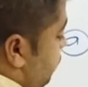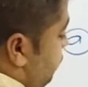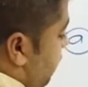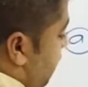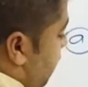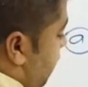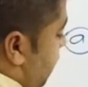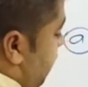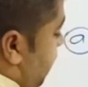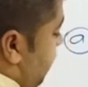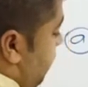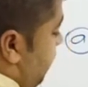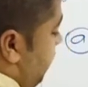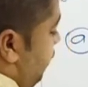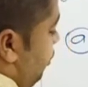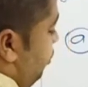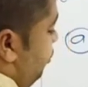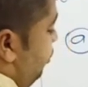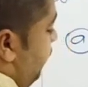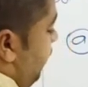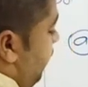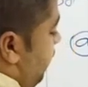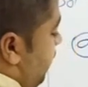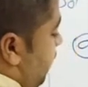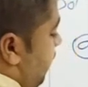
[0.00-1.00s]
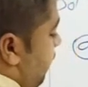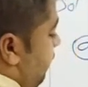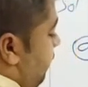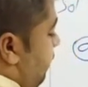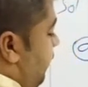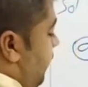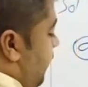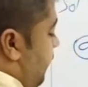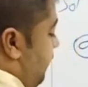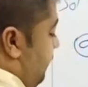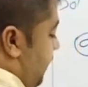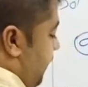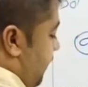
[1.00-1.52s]
चुका है वन का
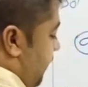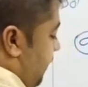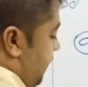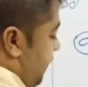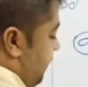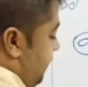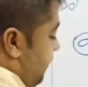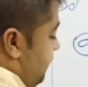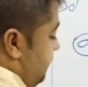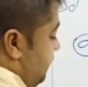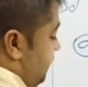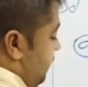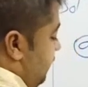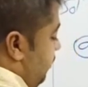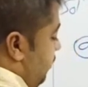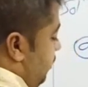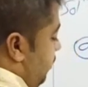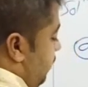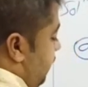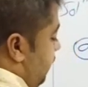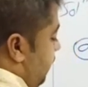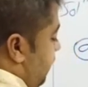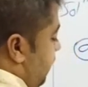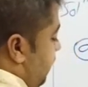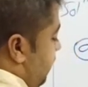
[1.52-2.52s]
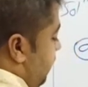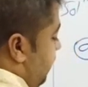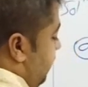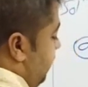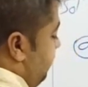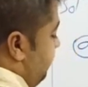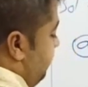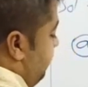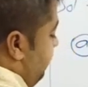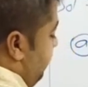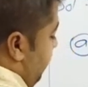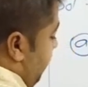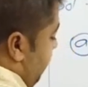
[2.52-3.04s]
वन वाला ट्रांजेक्शन ड्रॉ करना है
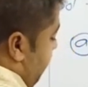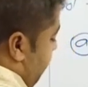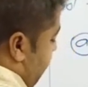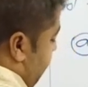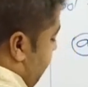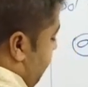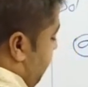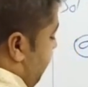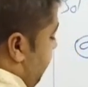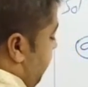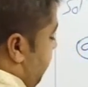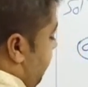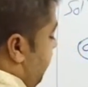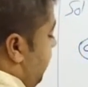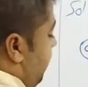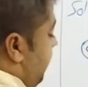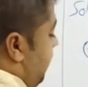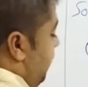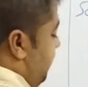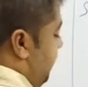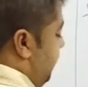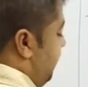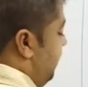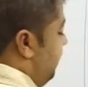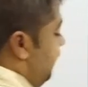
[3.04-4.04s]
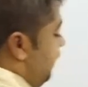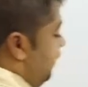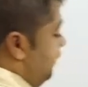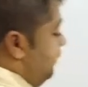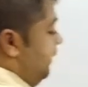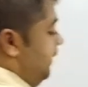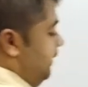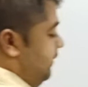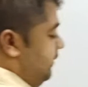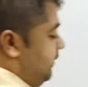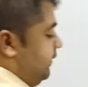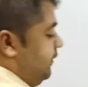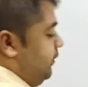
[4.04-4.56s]
ठीक है देखिए हम
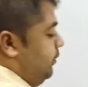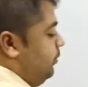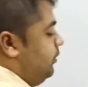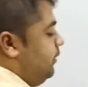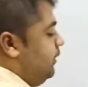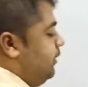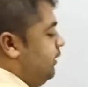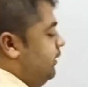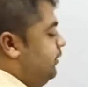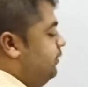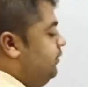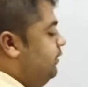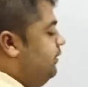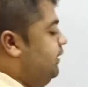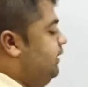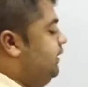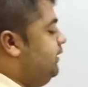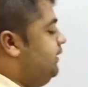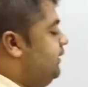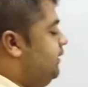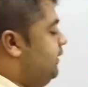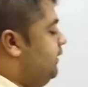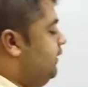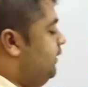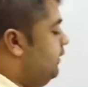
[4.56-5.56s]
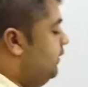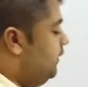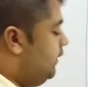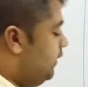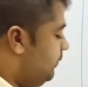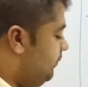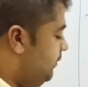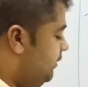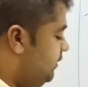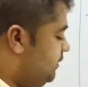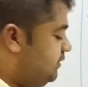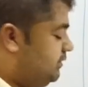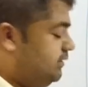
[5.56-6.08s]
ऐसा क्यों कर रहे हैं क्योंकि ये
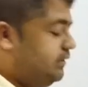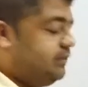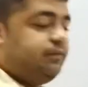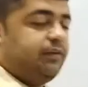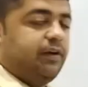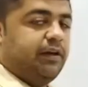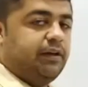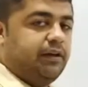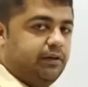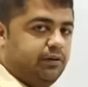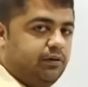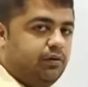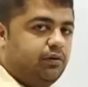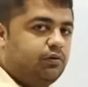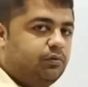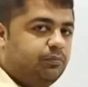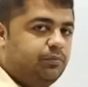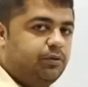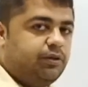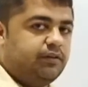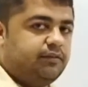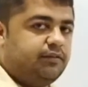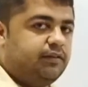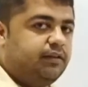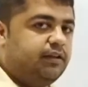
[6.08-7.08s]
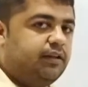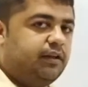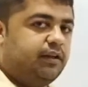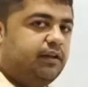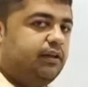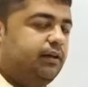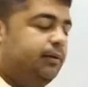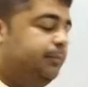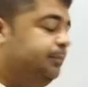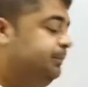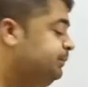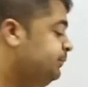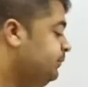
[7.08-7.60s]
डिटर्मिनिस्टिक फाइनाइट ऑटोमेटा सीख रहे हैं
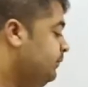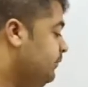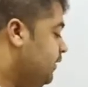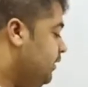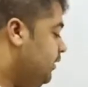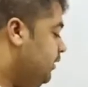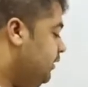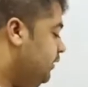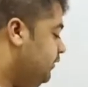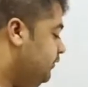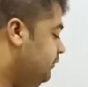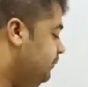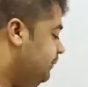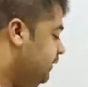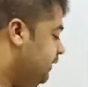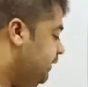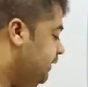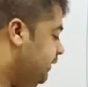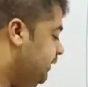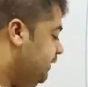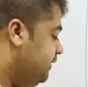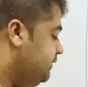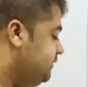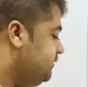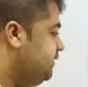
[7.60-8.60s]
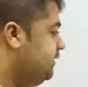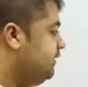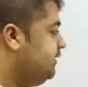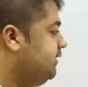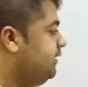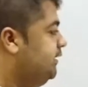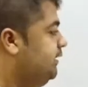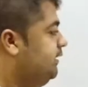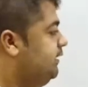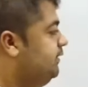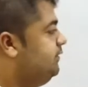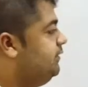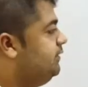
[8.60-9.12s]
हम और इसमें हर एक स्टेट
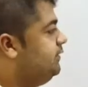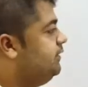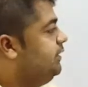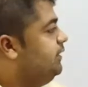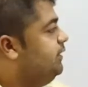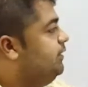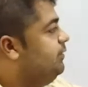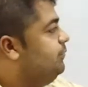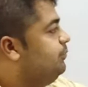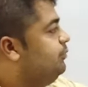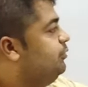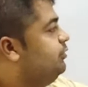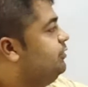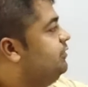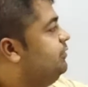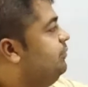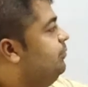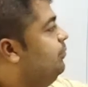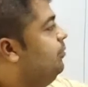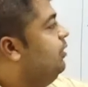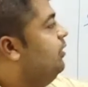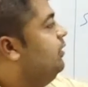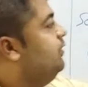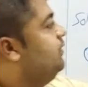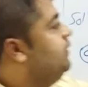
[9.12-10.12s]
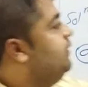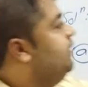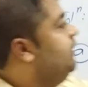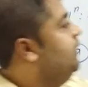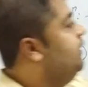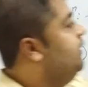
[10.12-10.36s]
ने जितने इनपुट सिम्बॉल्स हैं